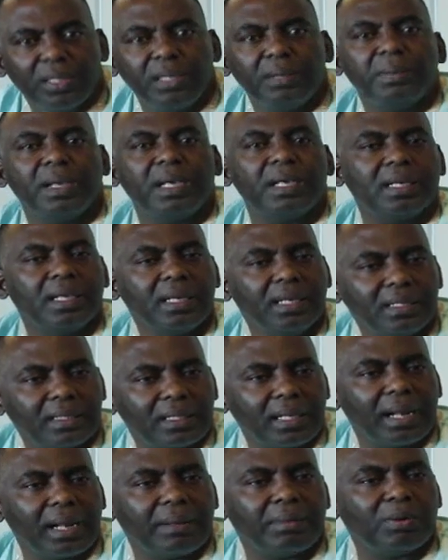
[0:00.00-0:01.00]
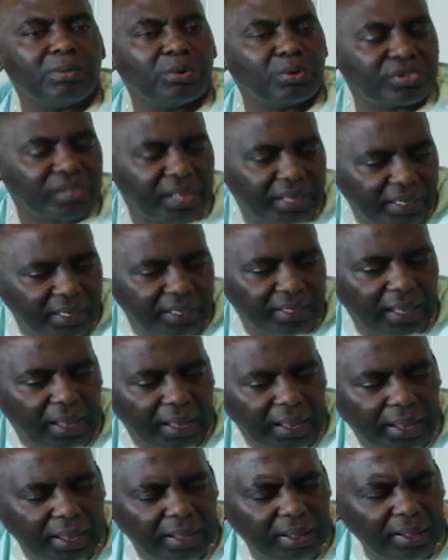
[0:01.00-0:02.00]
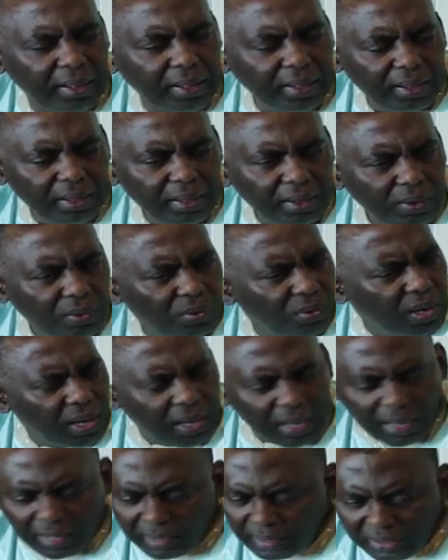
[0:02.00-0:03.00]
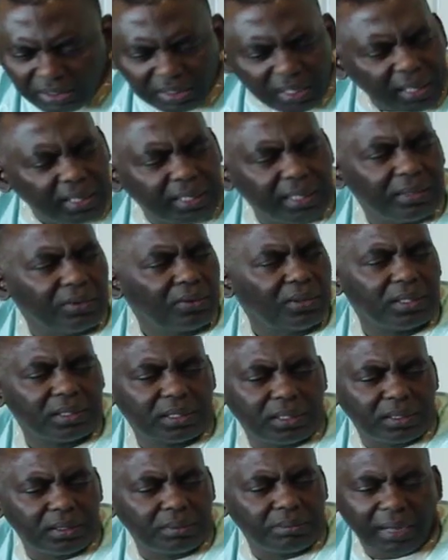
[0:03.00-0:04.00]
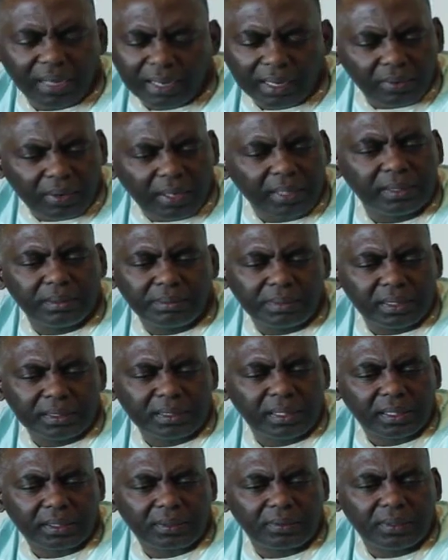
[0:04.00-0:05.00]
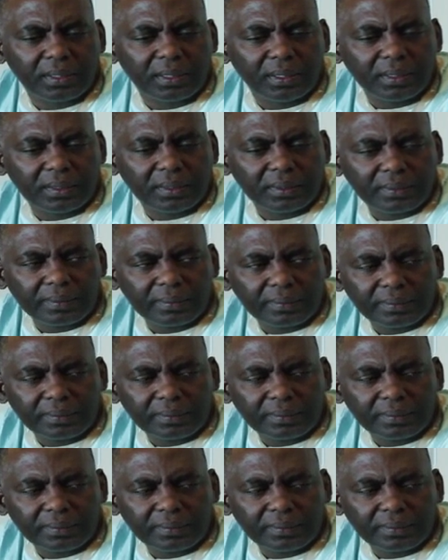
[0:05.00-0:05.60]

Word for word: واللي ما هي سلامها مو صحيح كاع ولا انا شاكرين على شيء بعرة واحدة ما انا شاكرين عليه